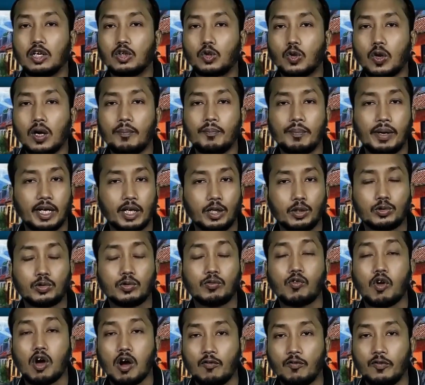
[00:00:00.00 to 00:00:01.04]
अगर तो आप
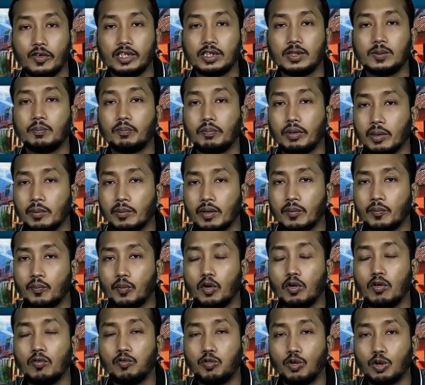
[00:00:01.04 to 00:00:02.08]
माइक्रोसॉफ्ट ऑफिस
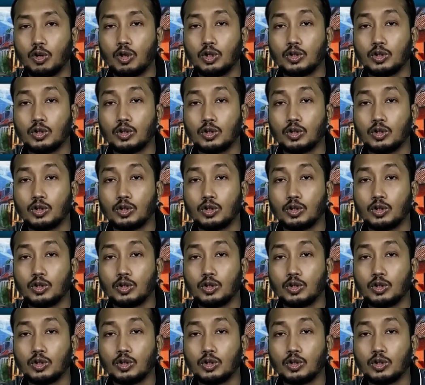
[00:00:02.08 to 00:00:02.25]
ट्रीमर प्रो